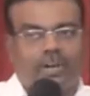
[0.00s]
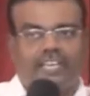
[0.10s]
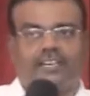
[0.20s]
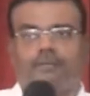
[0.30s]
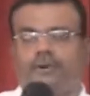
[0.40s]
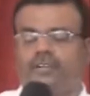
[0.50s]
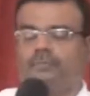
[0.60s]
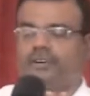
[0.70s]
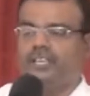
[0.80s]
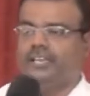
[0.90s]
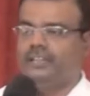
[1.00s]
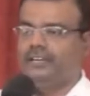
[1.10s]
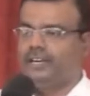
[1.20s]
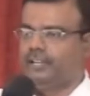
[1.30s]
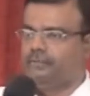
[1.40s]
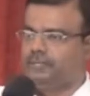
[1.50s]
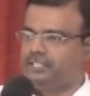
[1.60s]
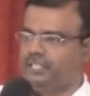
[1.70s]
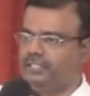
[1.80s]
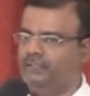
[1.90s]
உரைக்கப்பட்டபடியே
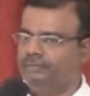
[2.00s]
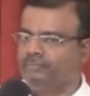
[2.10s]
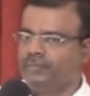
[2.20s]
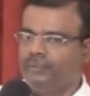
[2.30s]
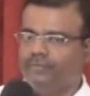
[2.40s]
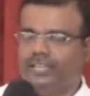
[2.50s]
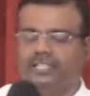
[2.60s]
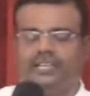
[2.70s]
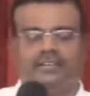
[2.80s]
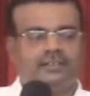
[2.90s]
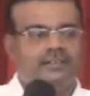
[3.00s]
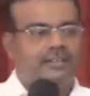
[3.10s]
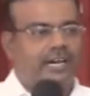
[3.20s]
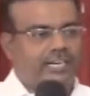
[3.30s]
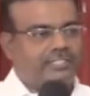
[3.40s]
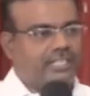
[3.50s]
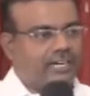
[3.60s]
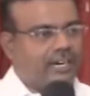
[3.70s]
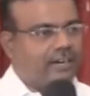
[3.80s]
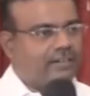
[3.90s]
நடைபெற்றது வேத
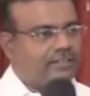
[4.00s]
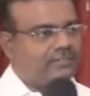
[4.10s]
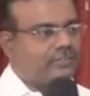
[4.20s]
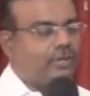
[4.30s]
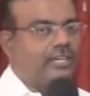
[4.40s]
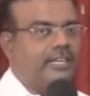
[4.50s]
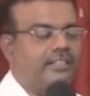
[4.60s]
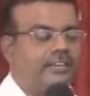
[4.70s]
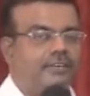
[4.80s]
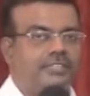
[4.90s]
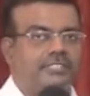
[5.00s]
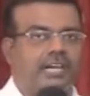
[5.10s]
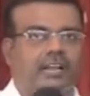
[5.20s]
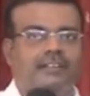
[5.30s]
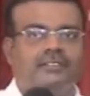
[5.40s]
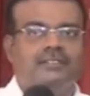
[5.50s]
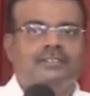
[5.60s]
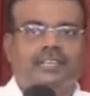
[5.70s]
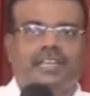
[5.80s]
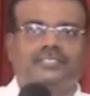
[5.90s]
அறிஞர்கள் சொல்லுகிறது என்னவென்றால்
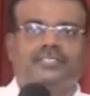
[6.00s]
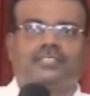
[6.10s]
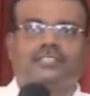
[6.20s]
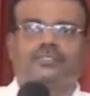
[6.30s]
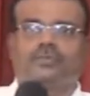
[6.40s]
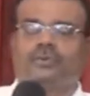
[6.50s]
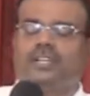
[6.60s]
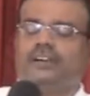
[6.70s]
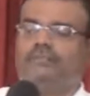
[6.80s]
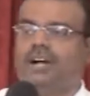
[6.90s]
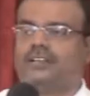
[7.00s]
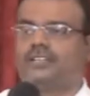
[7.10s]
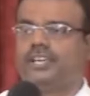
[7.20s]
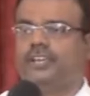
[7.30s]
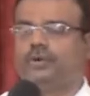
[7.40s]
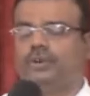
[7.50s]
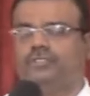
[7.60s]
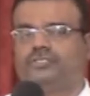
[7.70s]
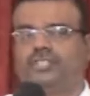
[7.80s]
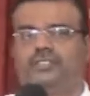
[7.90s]
இயேசு கிறிஸ்துவனுடைய வாழ்க்கையை
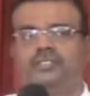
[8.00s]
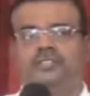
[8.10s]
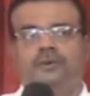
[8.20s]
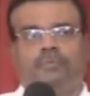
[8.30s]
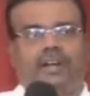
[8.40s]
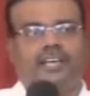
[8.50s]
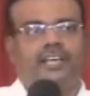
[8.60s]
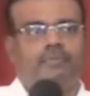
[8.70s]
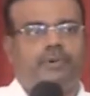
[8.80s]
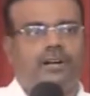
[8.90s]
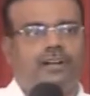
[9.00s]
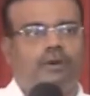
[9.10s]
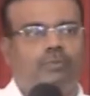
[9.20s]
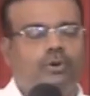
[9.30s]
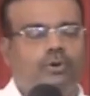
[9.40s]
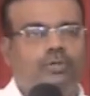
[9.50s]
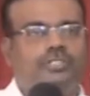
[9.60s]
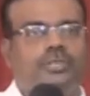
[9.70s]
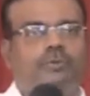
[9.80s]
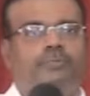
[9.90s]
குறித்து பழைய ஏற்பாட்டில்
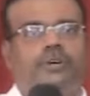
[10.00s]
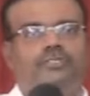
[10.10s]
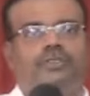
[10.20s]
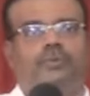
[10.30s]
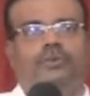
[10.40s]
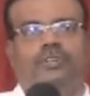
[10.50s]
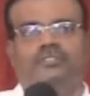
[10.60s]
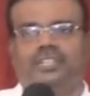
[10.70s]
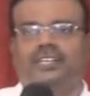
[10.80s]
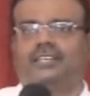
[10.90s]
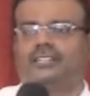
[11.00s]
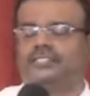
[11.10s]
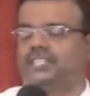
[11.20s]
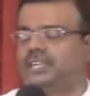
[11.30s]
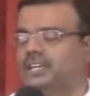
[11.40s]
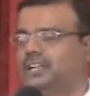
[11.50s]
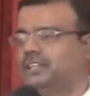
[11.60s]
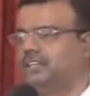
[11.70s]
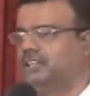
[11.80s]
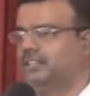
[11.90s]
முன்னூற்றி முப்பத்தி மூணு தீர்க்க தரிசனங்கள்
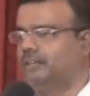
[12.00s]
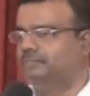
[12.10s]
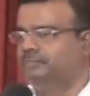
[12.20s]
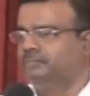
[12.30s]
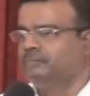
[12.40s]
இருக்கிறதாம்